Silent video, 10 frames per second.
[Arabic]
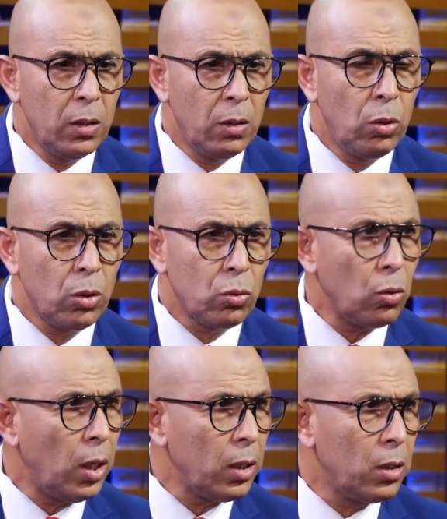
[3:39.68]
لولا سوء
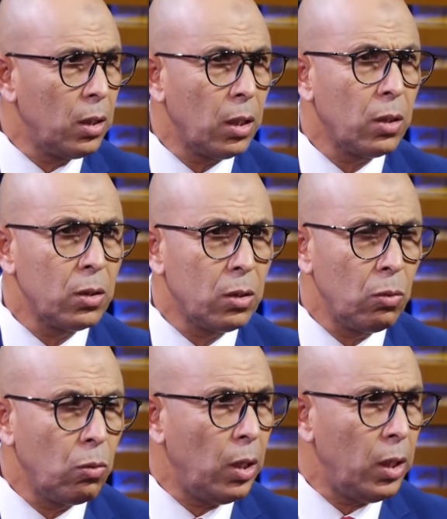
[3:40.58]
الحظ لكنت
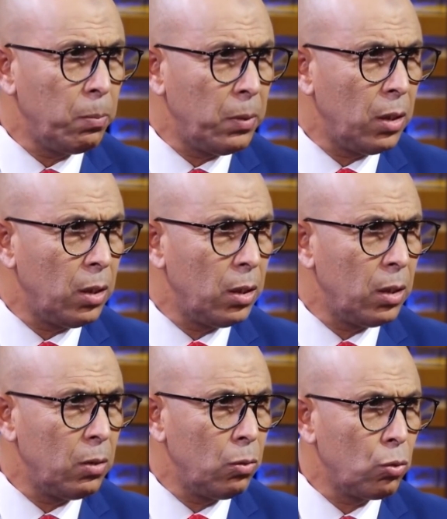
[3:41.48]
واحد من
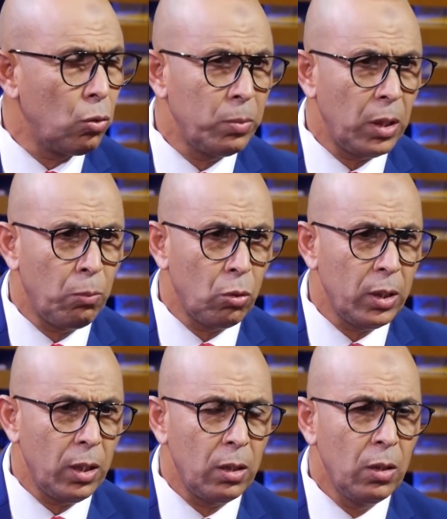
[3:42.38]
النجوم ديال
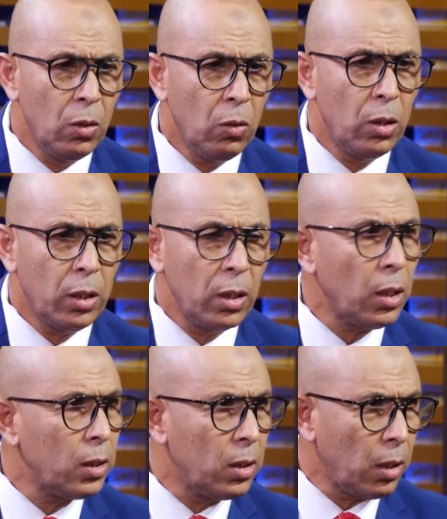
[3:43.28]
المونديال ولكن
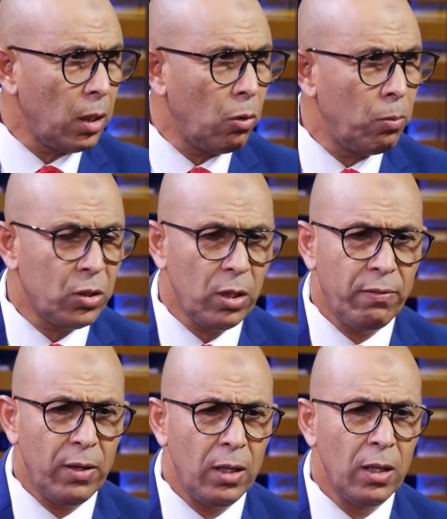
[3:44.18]
قدر الله ما شاء
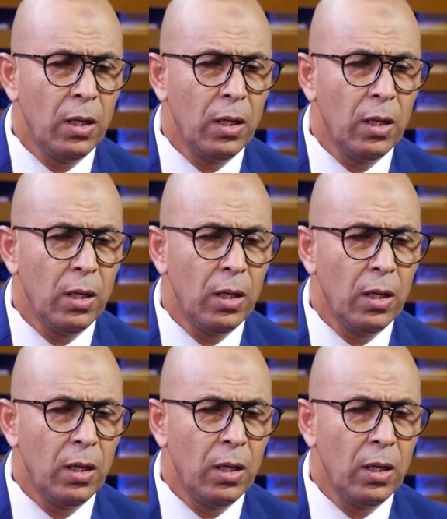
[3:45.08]
فعل